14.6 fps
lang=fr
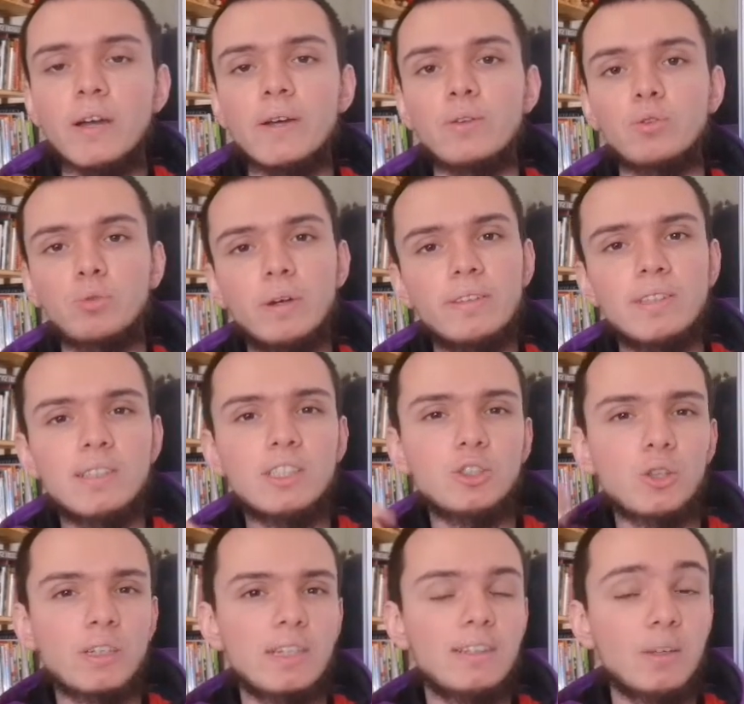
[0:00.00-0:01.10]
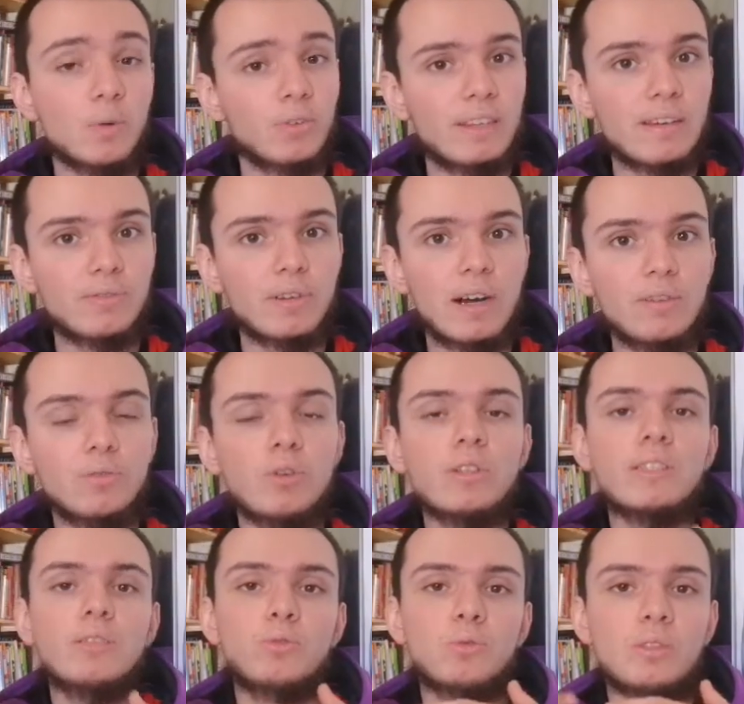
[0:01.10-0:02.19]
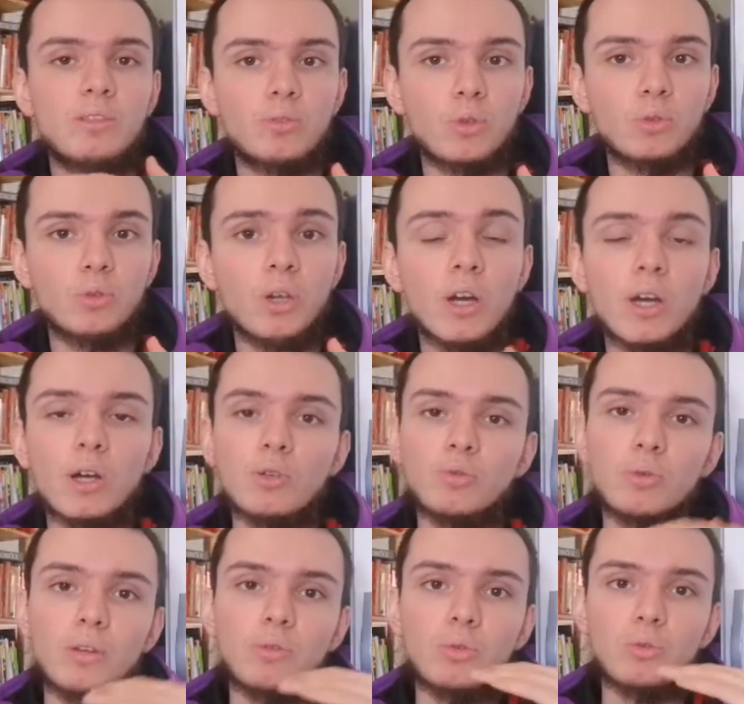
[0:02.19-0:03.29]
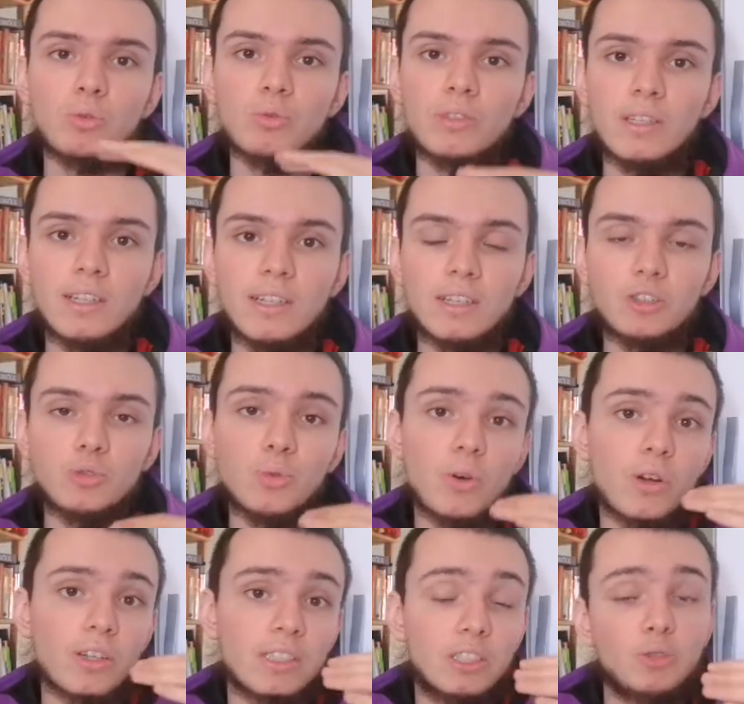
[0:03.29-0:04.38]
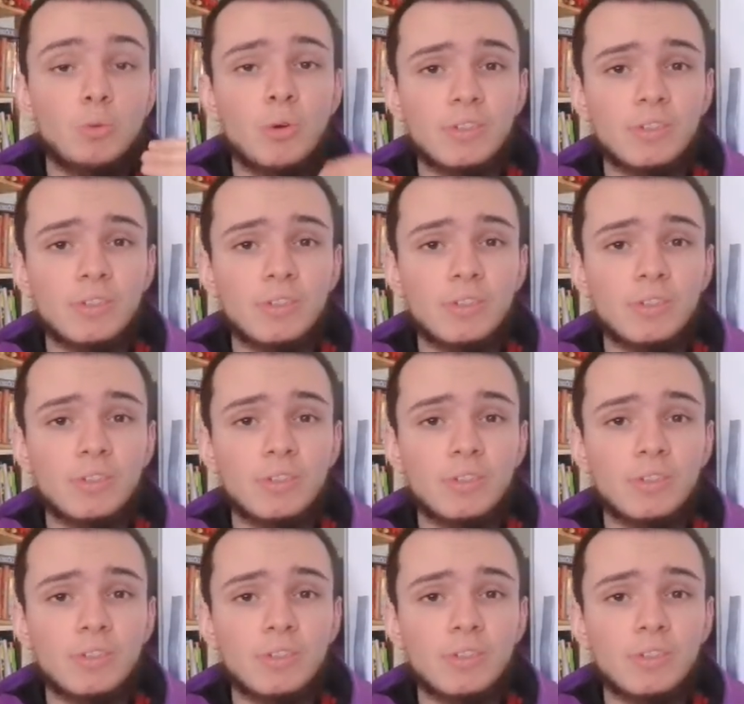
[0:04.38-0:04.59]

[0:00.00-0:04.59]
Soit c'est des gens qui étaient en CFA avant et qui sont descendus, soit ce sont des joueurs qui jouent